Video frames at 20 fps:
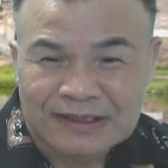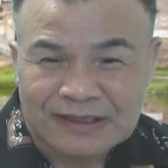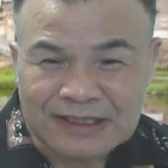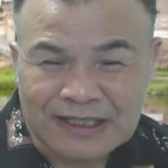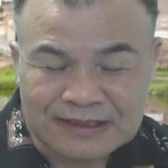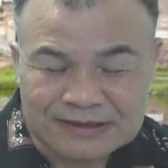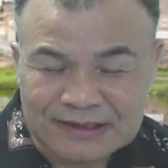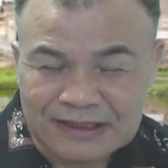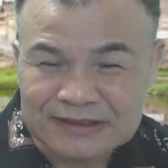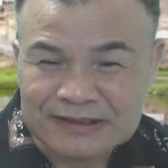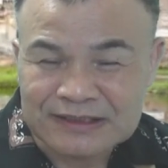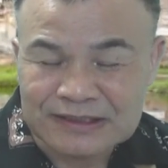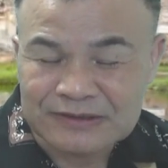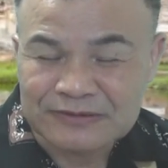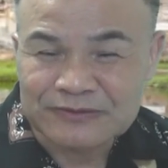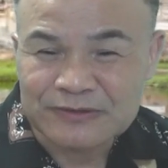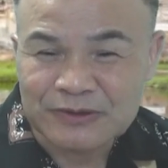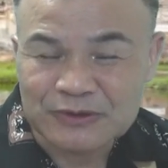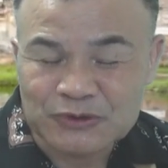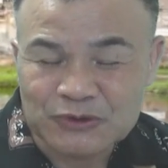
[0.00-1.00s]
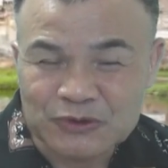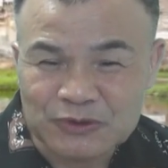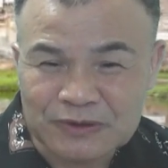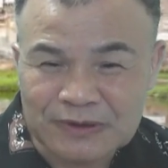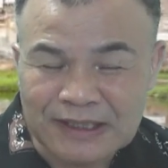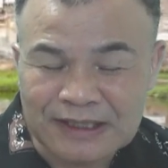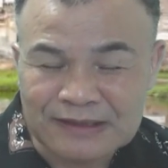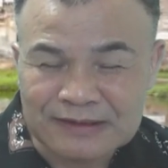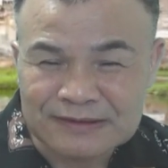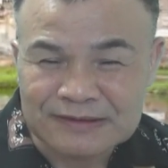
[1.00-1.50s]
看起来清风徐
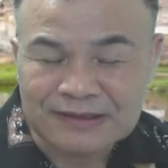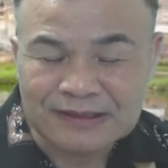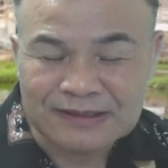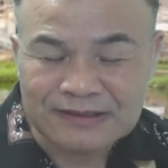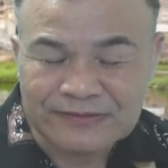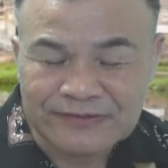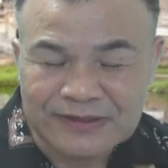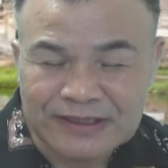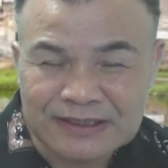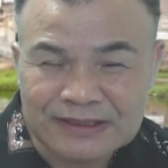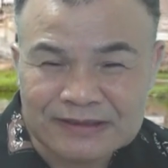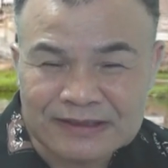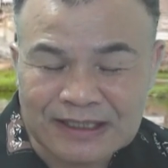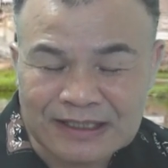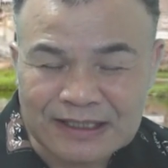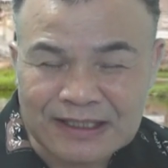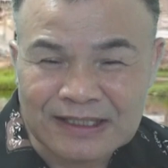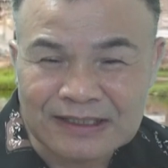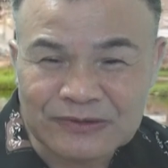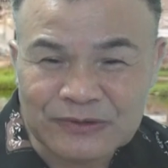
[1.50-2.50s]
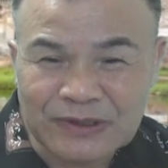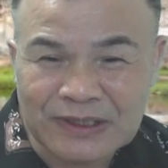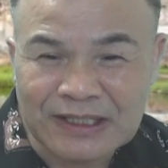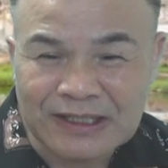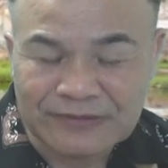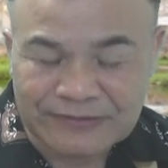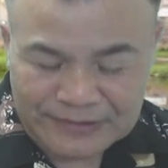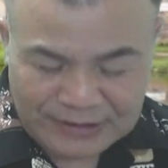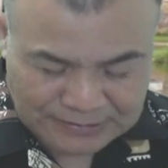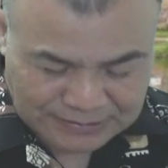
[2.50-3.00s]
来，这个非常看到月
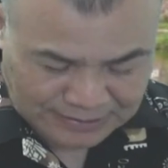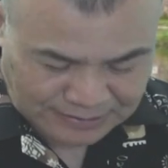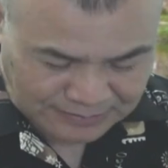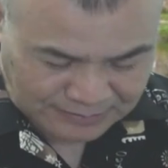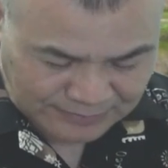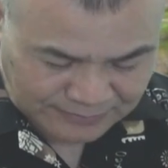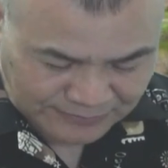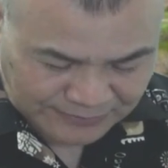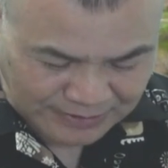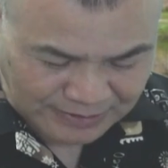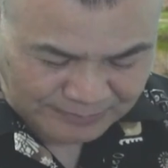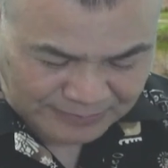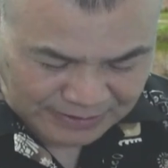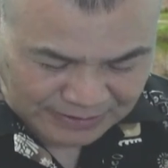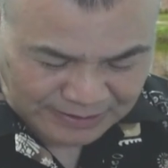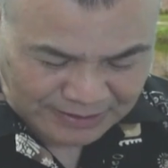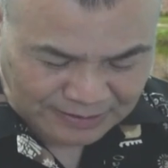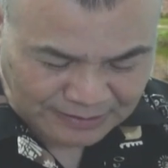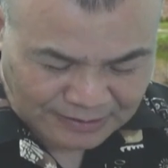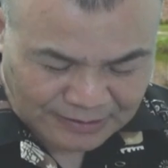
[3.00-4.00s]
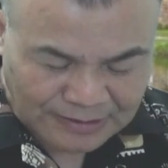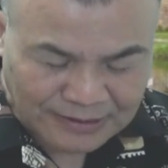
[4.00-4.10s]
亮非常非常明亮。